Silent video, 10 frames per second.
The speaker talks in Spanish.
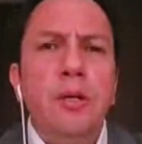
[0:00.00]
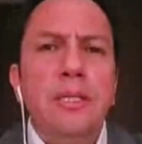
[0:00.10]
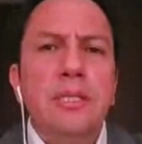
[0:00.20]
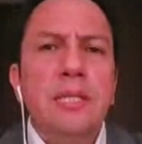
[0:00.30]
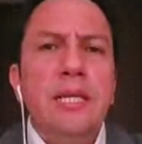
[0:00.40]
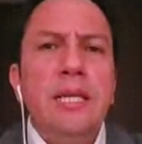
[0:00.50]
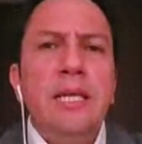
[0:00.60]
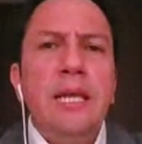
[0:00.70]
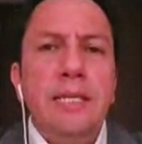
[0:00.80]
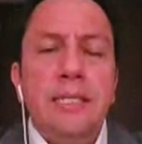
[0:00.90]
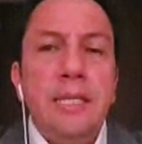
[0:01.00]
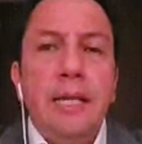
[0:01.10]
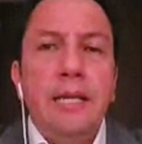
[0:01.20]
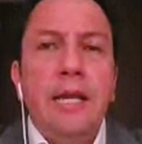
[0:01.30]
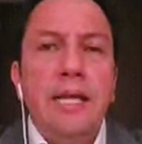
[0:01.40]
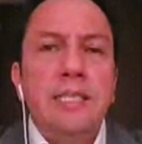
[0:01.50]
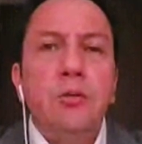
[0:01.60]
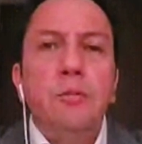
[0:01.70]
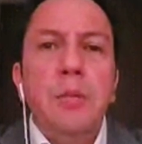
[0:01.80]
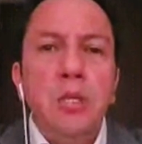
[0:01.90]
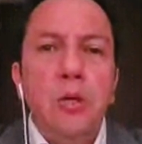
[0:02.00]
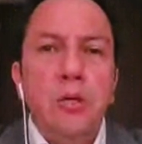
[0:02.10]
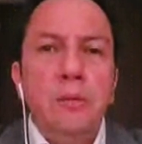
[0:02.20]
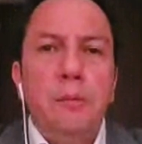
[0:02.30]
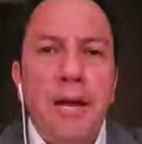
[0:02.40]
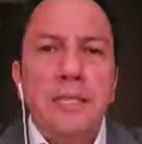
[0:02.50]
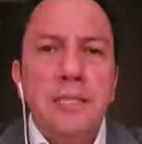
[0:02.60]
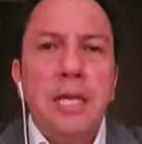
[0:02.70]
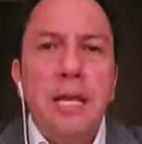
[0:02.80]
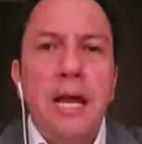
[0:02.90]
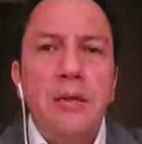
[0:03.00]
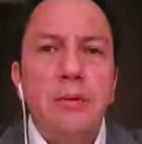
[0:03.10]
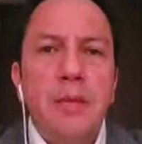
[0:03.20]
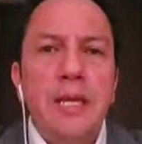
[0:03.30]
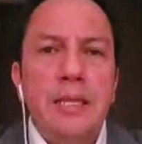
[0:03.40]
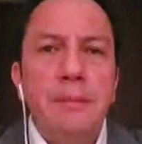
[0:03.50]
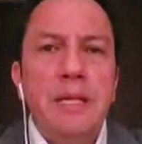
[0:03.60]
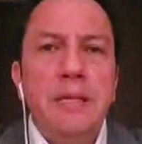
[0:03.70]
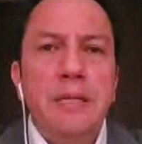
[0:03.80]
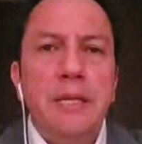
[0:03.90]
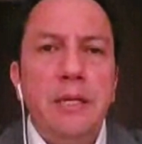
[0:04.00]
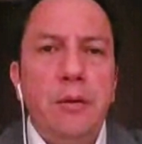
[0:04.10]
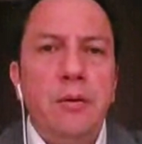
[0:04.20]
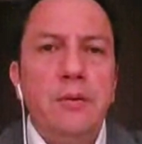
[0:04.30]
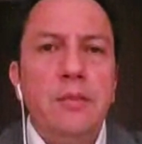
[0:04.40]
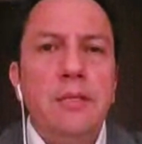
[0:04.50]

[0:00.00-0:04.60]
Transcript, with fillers: millones, es decir, casi un millón más que el año inmediatamente anterior.